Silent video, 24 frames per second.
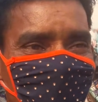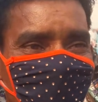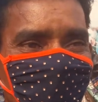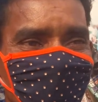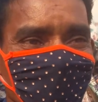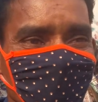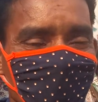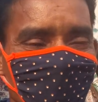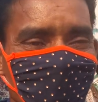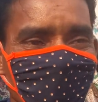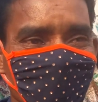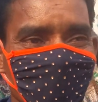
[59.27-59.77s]

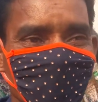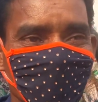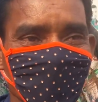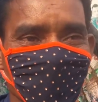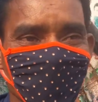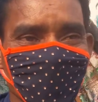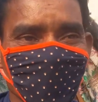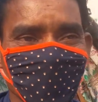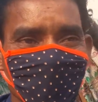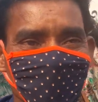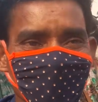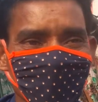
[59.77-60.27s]
বিএমপিতে
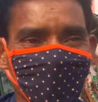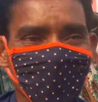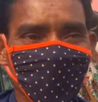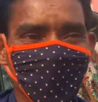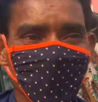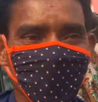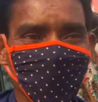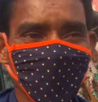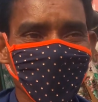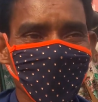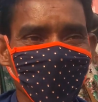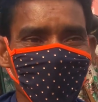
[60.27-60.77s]
বিতরণ
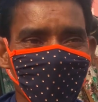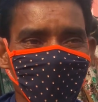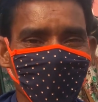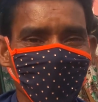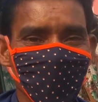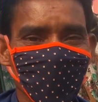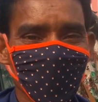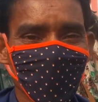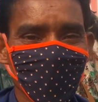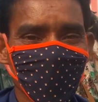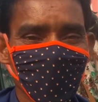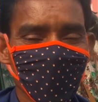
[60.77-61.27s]
করতেছে
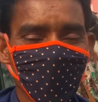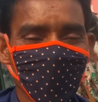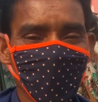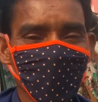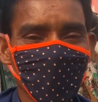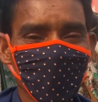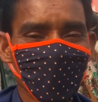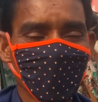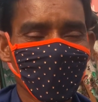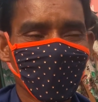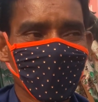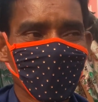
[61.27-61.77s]
তারপর
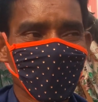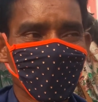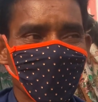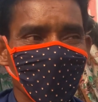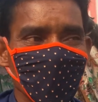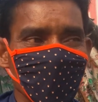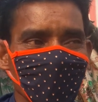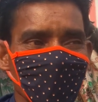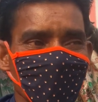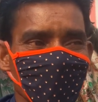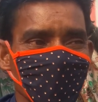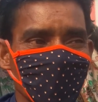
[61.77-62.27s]
আপনার আওয়ামী
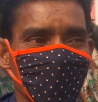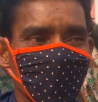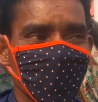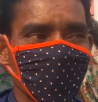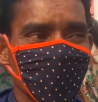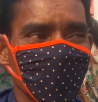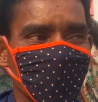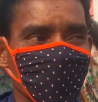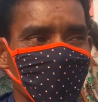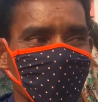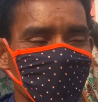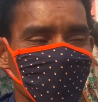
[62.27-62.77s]
লীগ
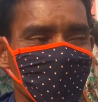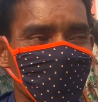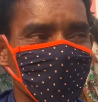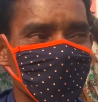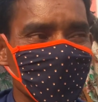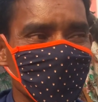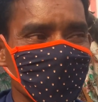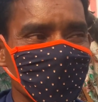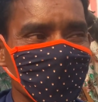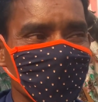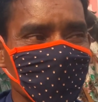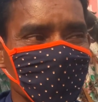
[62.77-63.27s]
সরকার বিতরণ
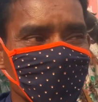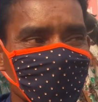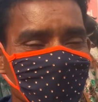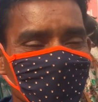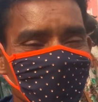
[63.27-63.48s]
করতেছে